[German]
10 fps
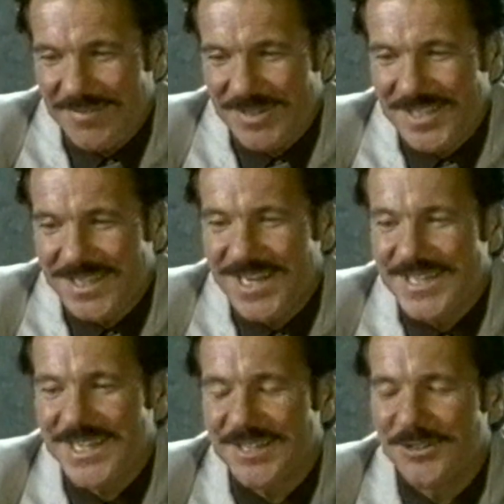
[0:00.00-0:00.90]
ah, vielleicht eine
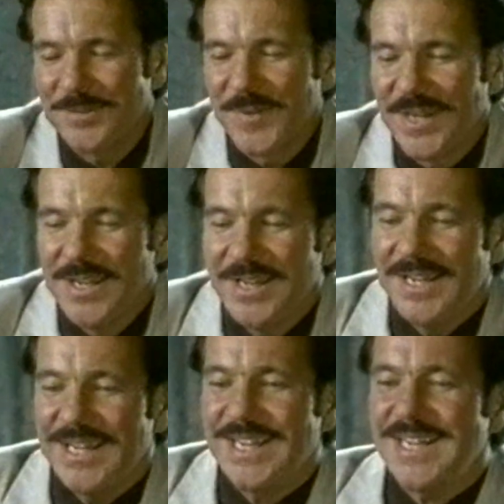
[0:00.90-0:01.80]
Kleinigkeit noch.
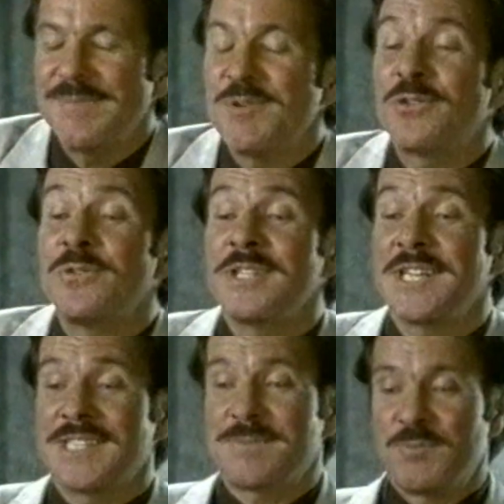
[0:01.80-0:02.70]
Ja? Ich möchte
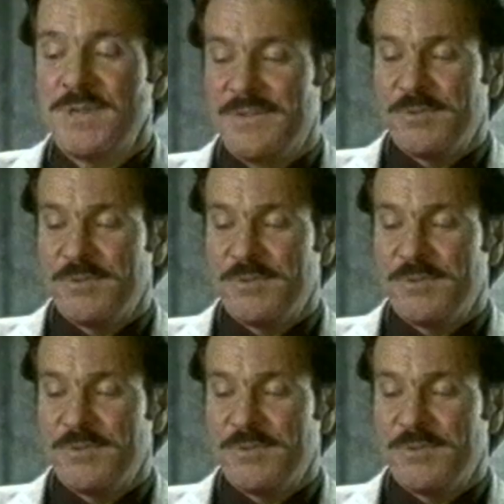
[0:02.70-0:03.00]
ungern, dass publik